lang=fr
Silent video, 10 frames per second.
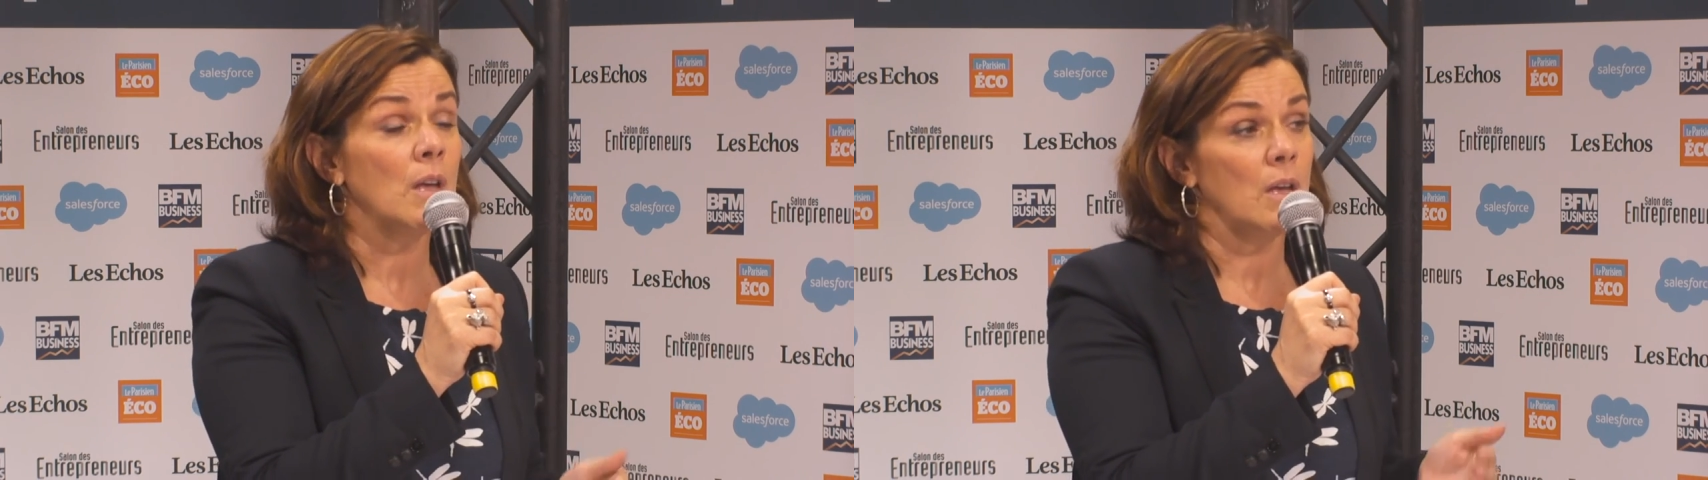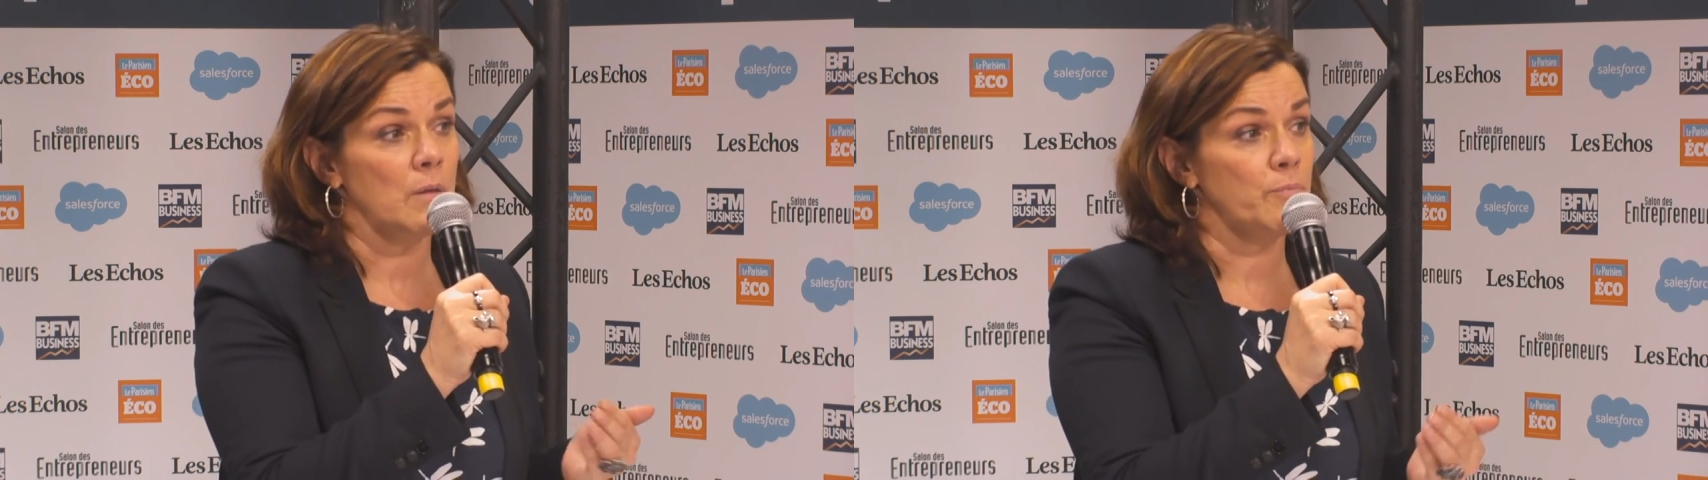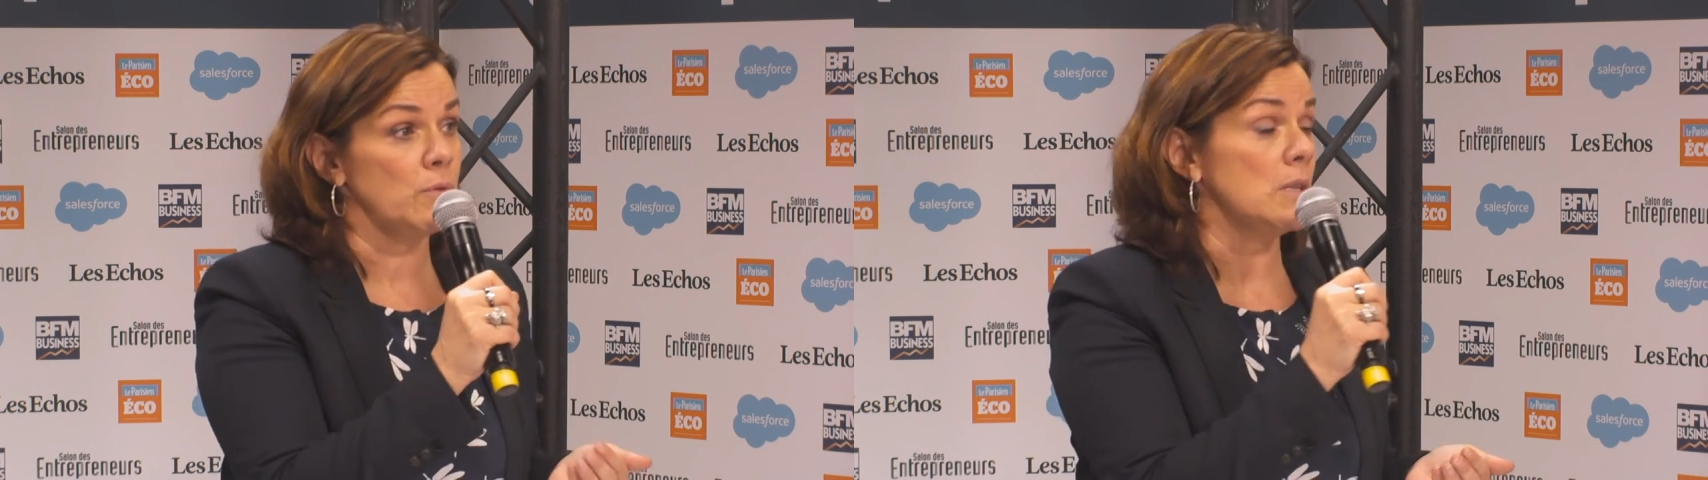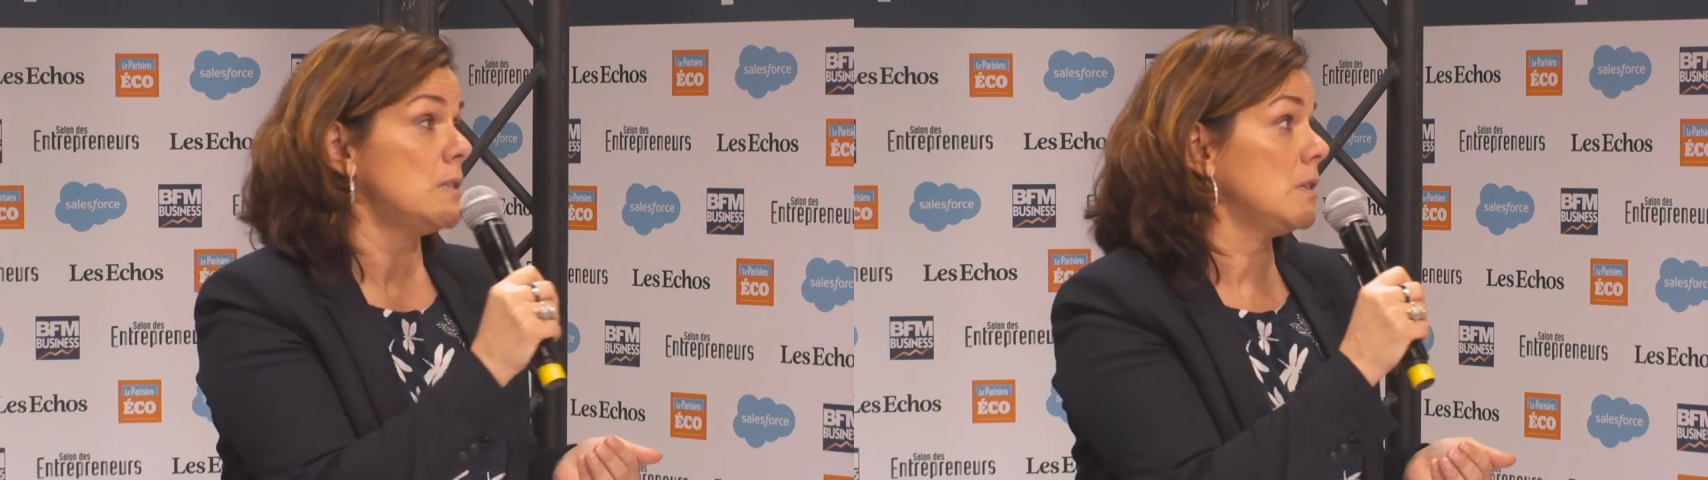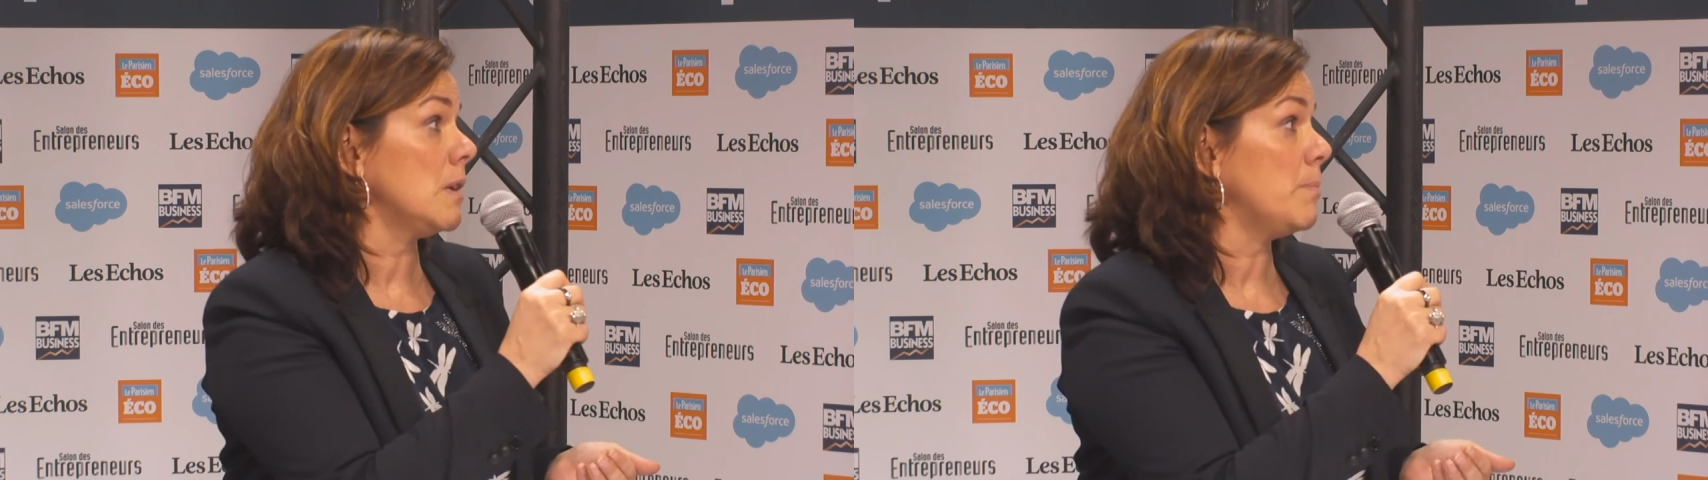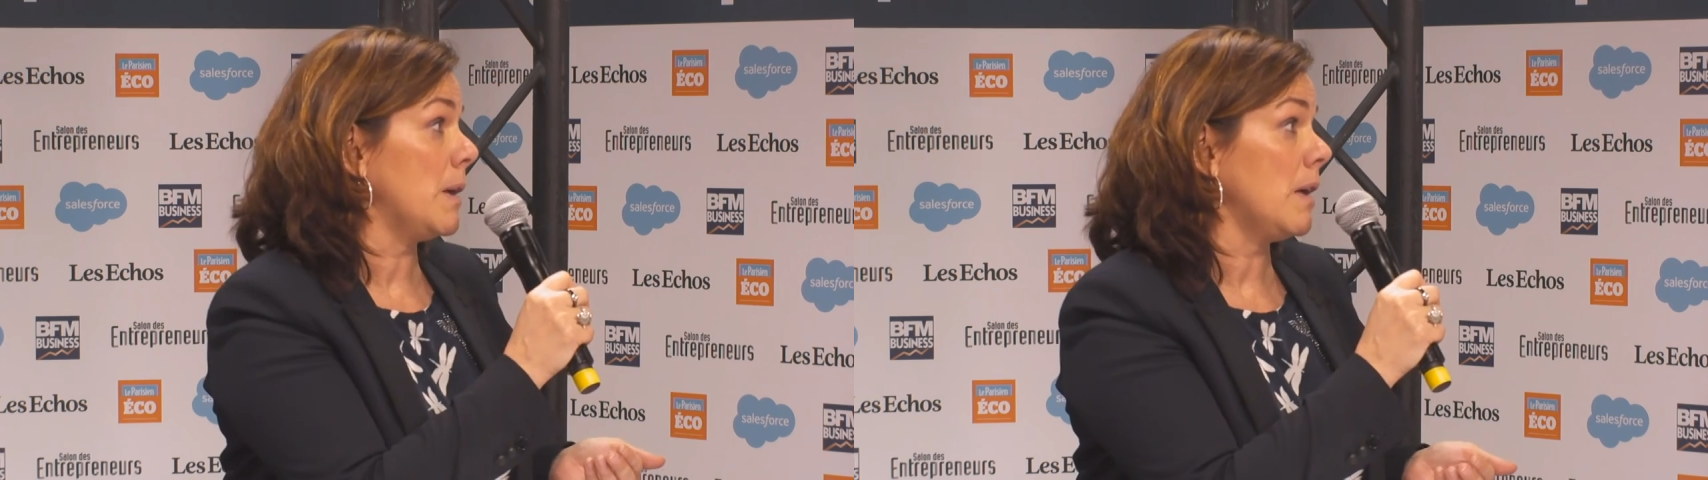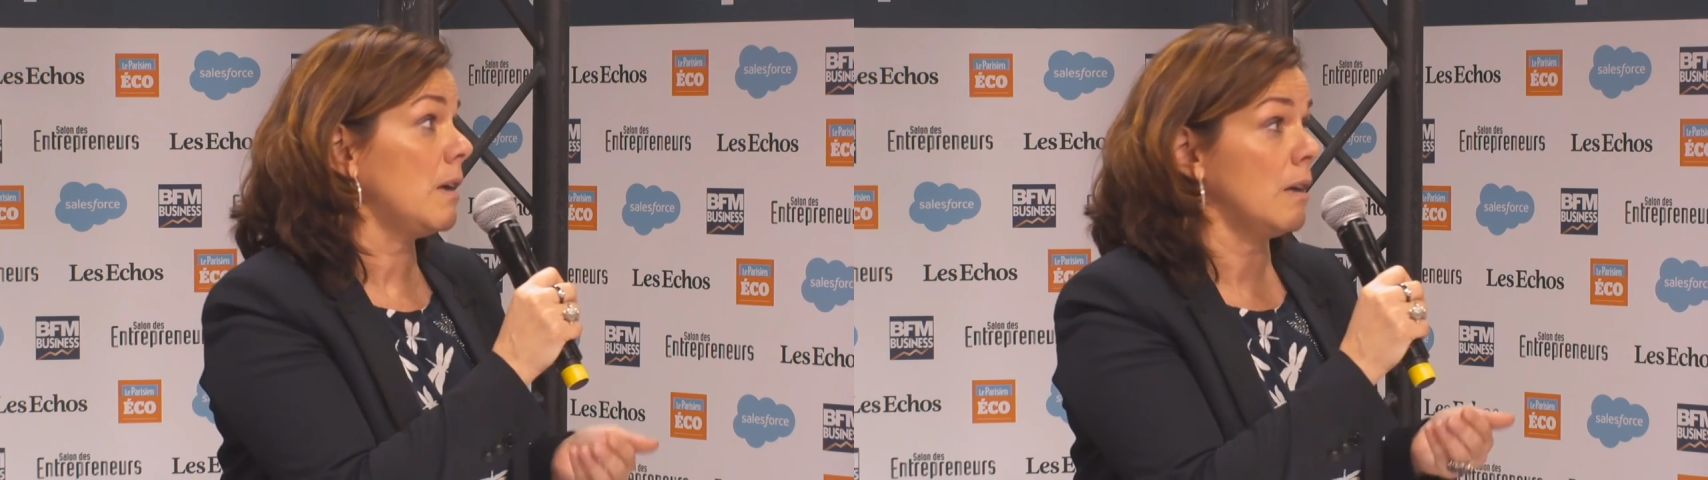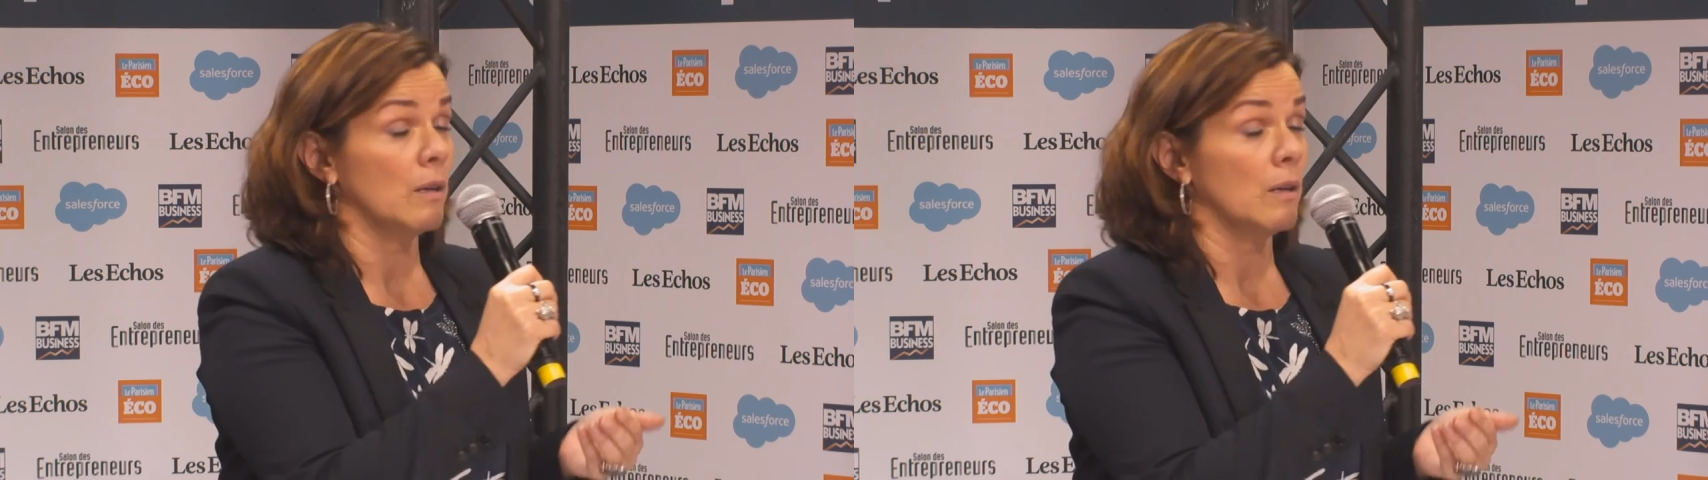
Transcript: Et puis n'hésitez pas